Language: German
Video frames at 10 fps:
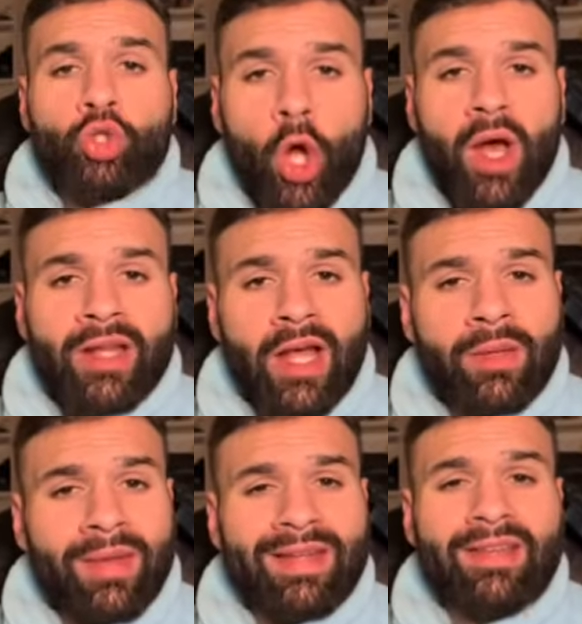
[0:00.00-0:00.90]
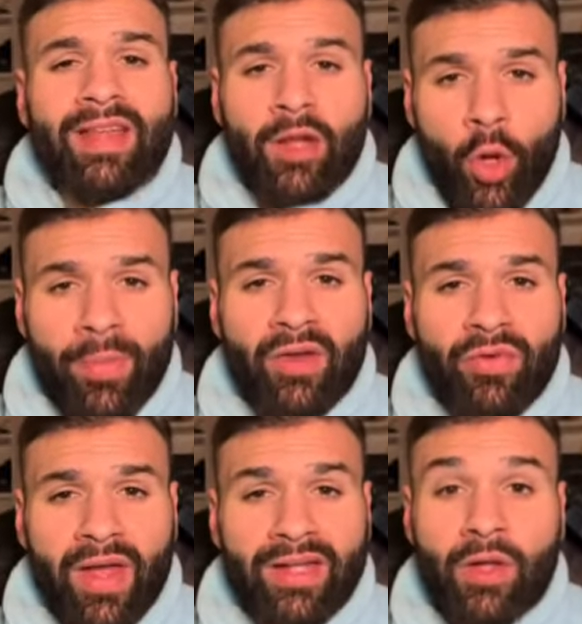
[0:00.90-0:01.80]
ein Anime, der sein Comeback
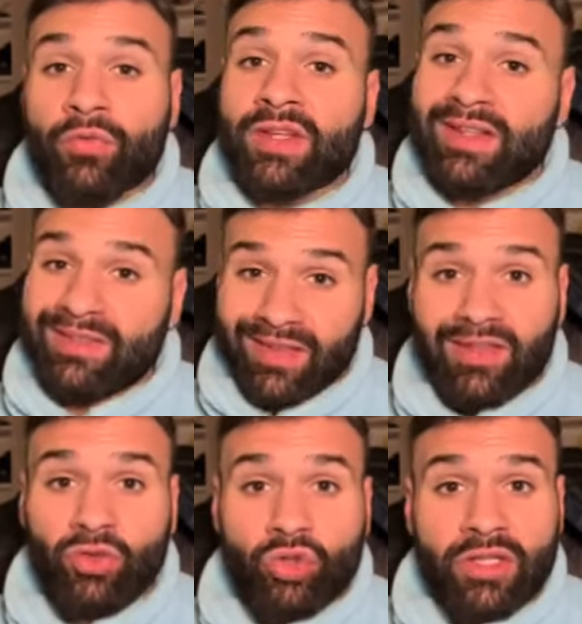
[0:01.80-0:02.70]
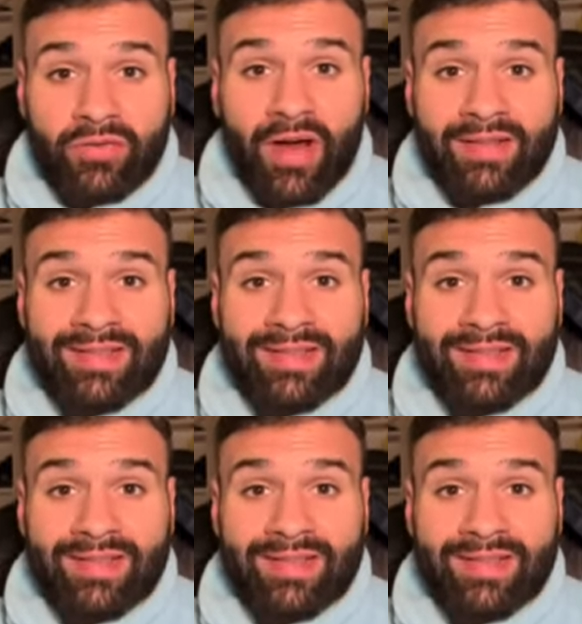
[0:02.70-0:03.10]
feiert, auf den ich sehnsüchtig warte,